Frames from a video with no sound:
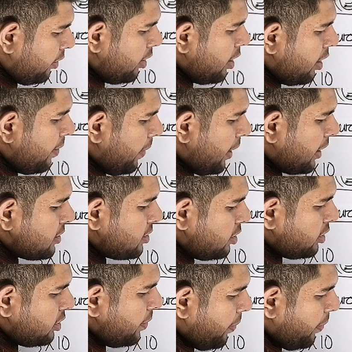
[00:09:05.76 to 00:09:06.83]
পনেরো পাঁচ
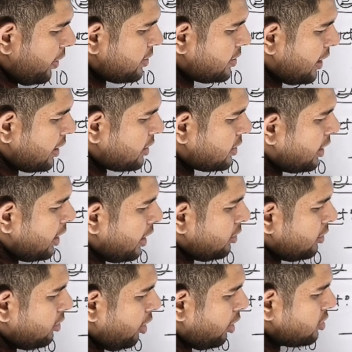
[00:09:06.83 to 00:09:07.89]
দশে পঞ্চাশ
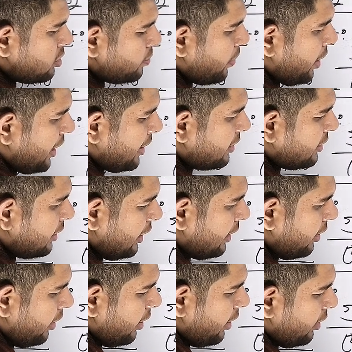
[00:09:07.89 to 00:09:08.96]
দশ বাই
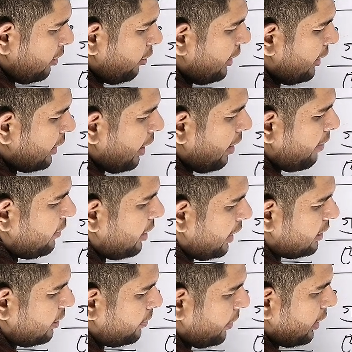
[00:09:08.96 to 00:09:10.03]
তিন তো এটাই আমি
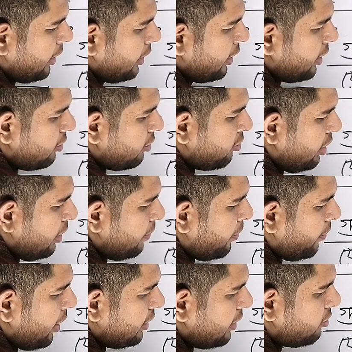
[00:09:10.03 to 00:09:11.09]
লিখতে পারি থ্রি
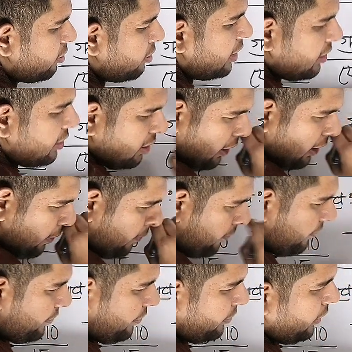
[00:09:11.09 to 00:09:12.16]
পয়েন্ট থ্রি থ্রি
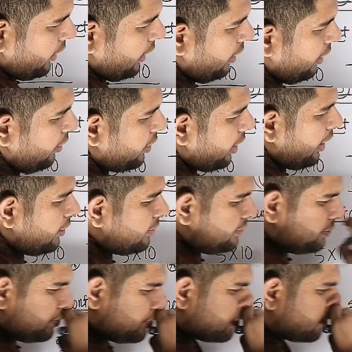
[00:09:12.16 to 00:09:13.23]
ওকে